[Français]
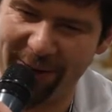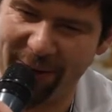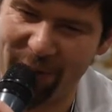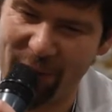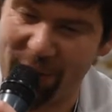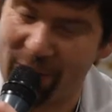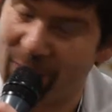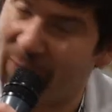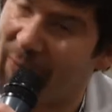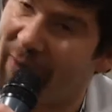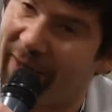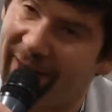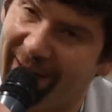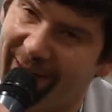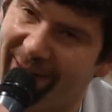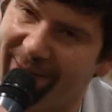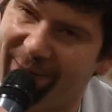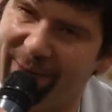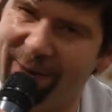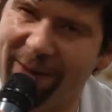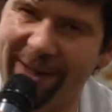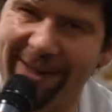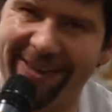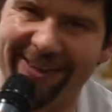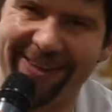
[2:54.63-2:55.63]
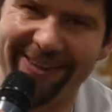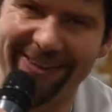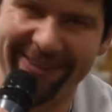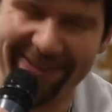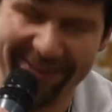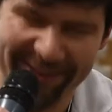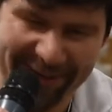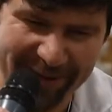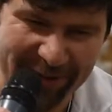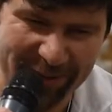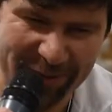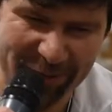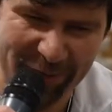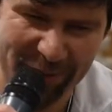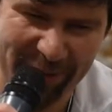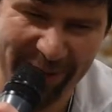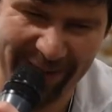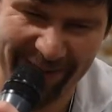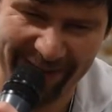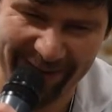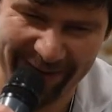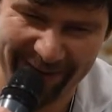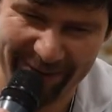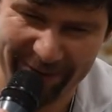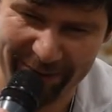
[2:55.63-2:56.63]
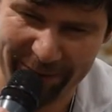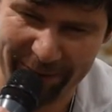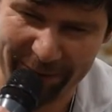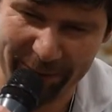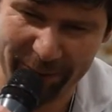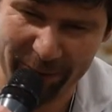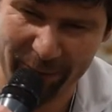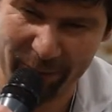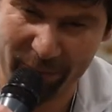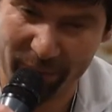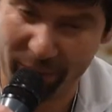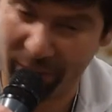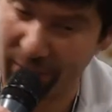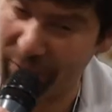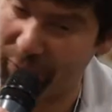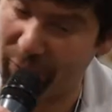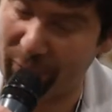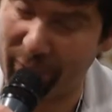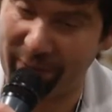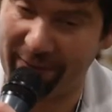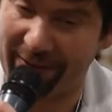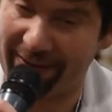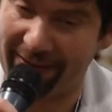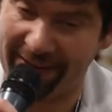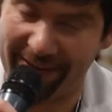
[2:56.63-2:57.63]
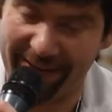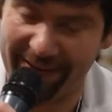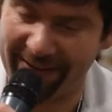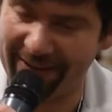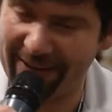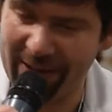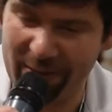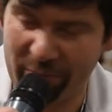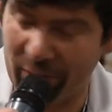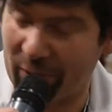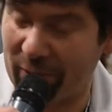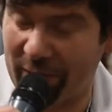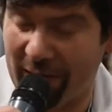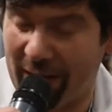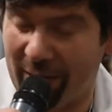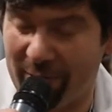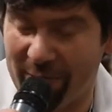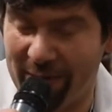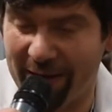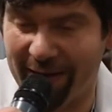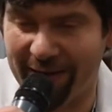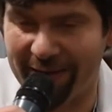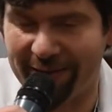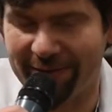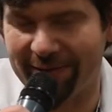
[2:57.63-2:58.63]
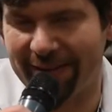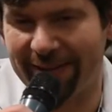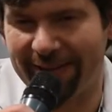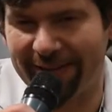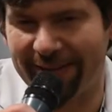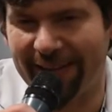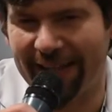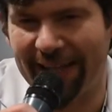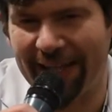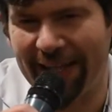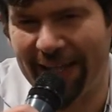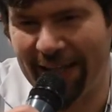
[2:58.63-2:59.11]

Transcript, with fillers: j'espère avoir bien porté, à bien en fait.